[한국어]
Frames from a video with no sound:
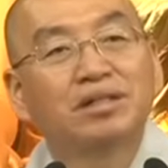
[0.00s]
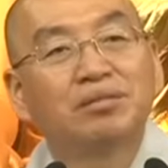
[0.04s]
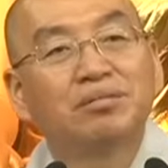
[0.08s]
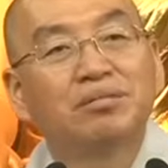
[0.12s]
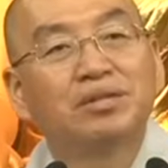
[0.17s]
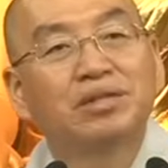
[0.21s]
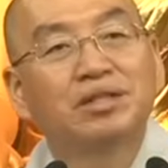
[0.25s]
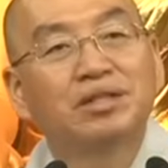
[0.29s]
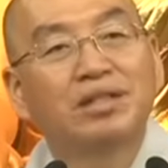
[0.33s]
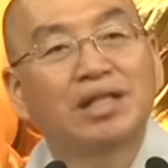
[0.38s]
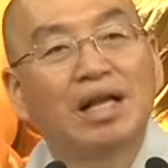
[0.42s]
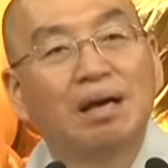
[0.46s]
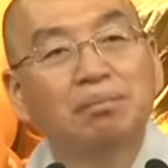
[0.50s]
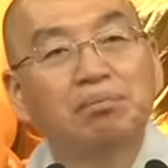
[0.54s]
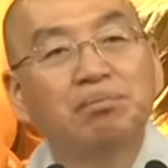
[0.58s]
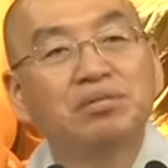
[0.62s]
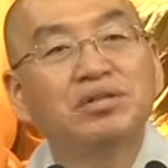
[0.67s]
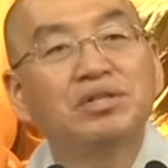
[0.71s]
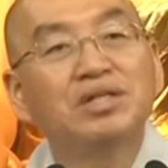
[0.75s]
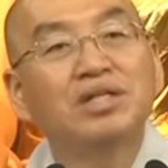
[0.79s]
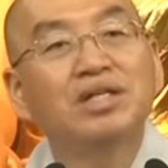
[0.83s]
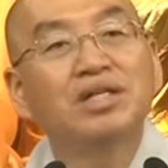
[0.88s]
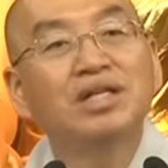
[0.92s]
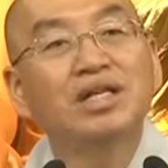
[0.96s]
뭐
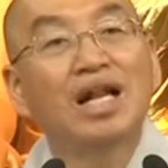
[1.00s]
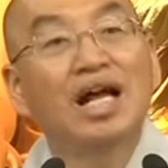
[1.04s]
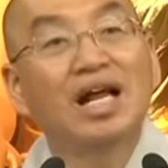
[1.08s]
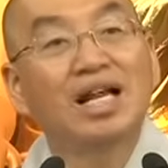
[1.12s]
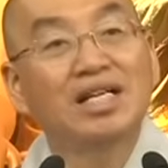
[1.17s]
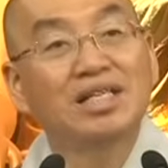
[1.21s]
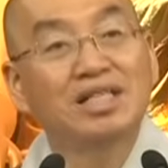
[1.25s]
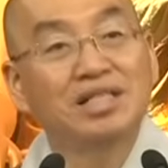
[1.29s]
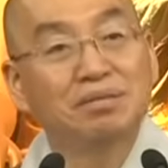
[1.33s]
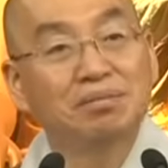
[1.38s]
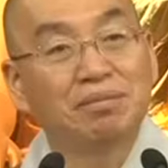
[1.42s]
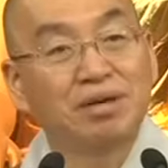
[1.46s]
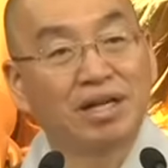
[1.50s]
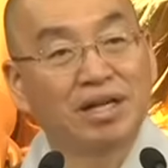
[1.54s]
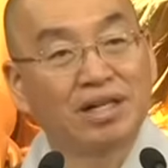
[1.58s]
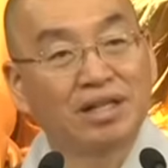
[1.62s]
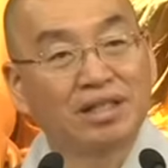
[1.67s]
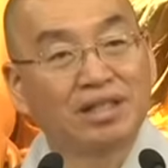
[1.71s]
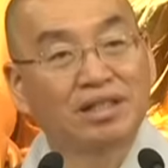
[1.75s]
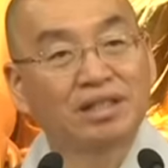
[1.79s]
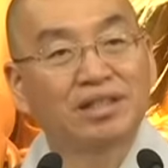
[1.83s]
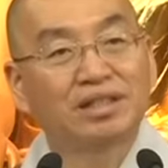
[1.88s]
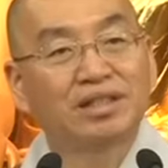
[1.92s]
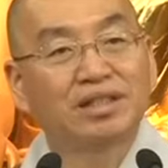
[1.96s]
나쁜 거는 아니지만은
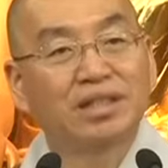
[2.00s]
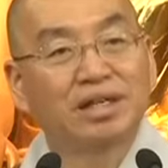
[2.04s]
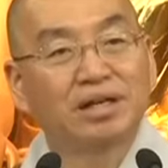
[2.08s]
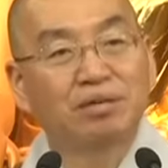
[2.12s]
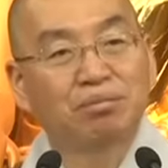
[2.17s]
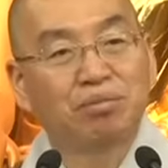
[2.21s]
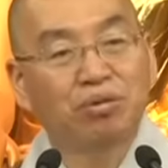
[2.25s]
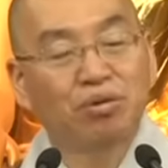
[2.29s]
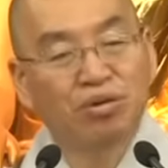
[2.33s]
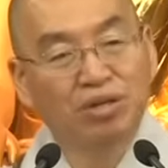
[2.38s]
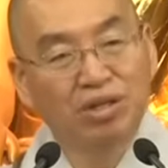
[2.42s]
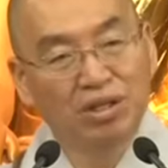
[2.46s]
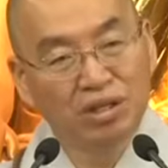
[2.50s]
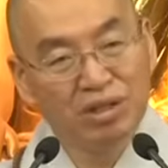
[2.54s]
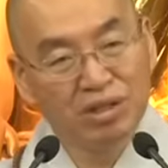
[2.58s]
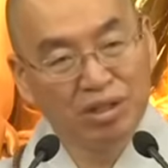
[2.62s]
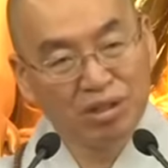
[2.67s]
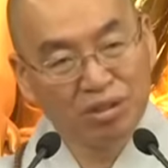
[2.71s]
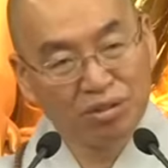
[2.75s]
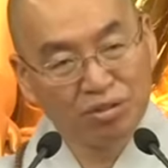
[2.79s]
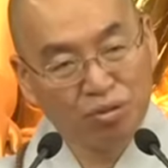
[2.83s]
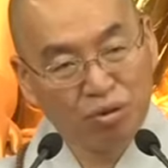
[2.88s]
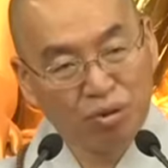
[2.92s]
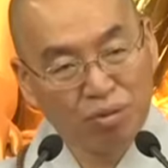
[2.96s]
그러니까 본인은
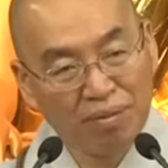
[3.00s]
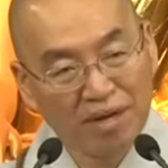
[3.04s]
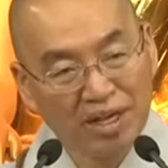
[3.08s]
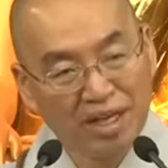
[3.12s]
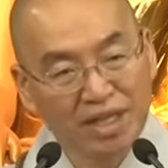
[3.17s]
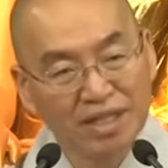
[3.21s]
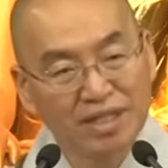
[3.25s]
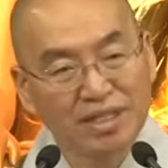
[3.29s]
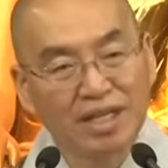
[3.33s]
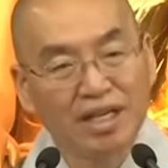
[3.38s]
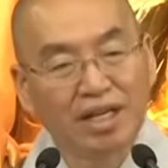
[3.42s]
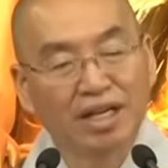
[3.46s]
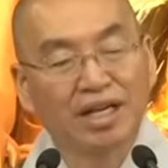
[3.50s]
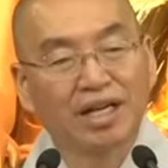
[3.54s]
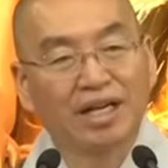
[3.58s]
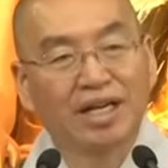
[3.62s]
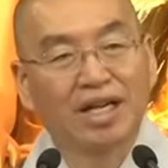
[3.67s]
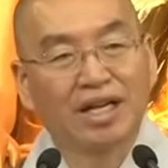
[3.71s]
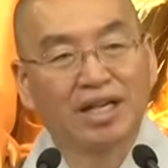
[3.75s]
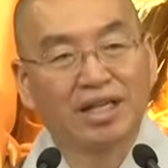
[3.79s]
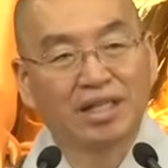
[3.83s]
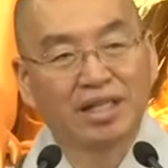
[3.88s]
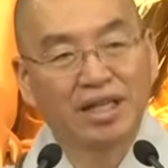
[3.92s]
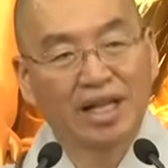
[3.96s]
그걸 고맙게
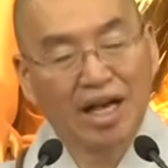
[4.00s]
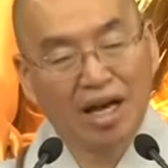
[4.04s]
생각해야 돼.